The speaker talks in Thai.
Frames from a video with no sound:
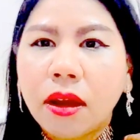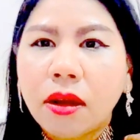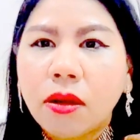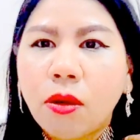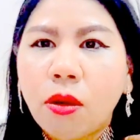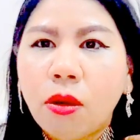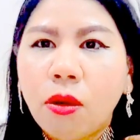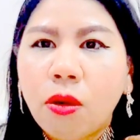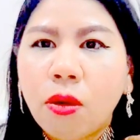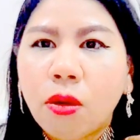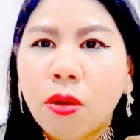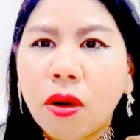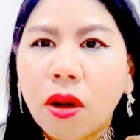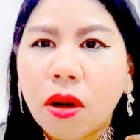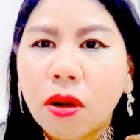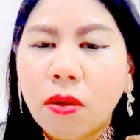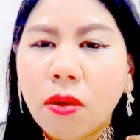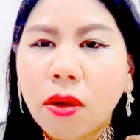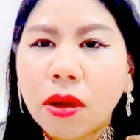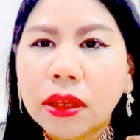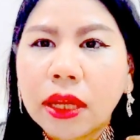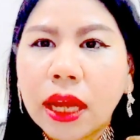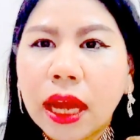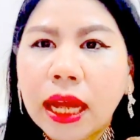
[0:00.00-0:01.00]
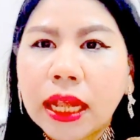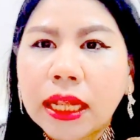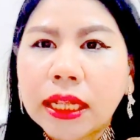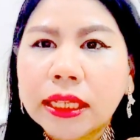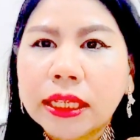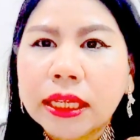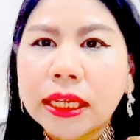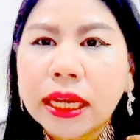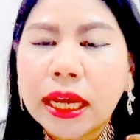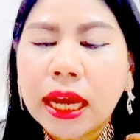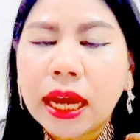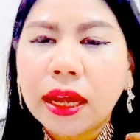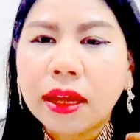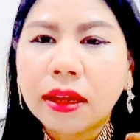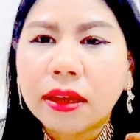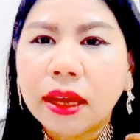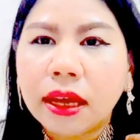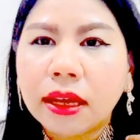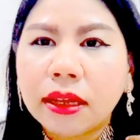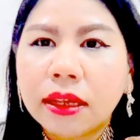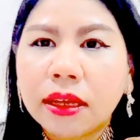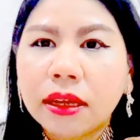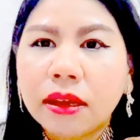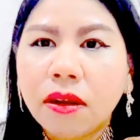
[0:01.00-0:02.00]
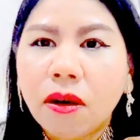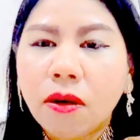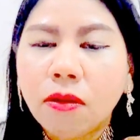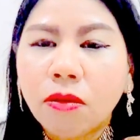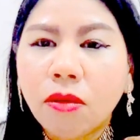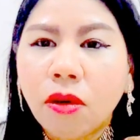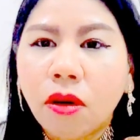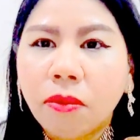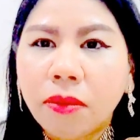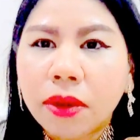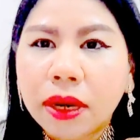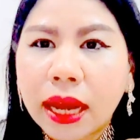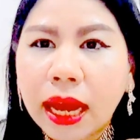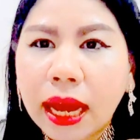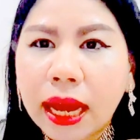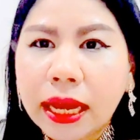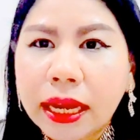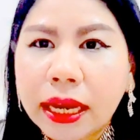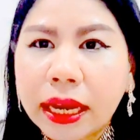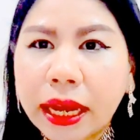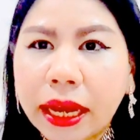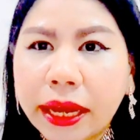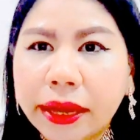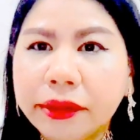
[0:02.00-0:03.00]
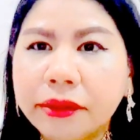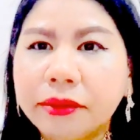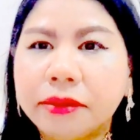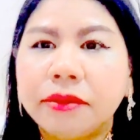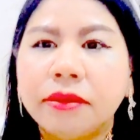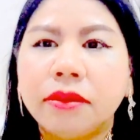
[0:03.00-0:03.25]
โกหกหลอกลวงท่านนะคะอันนี้หลอกลวงไม่ได้นะคะ